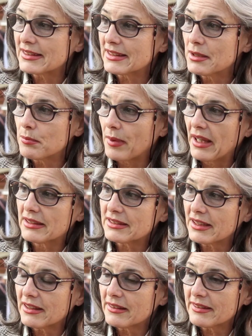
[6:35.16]
Die
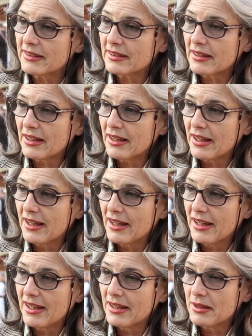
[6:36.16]
Patres
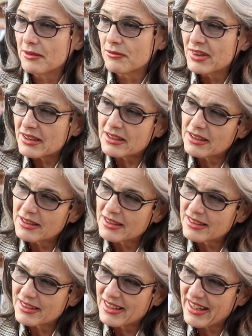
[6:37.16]
wirklich
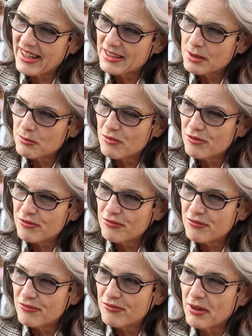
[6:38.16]
einem
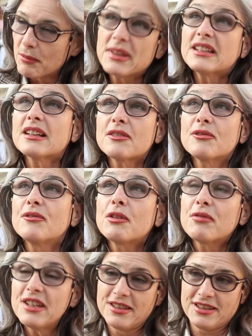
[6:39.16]
vermitteln, wie
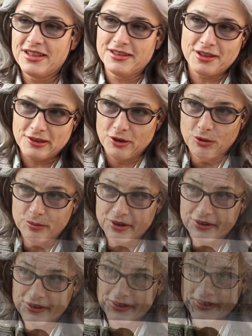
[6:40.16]
wichtig der Glaube ist.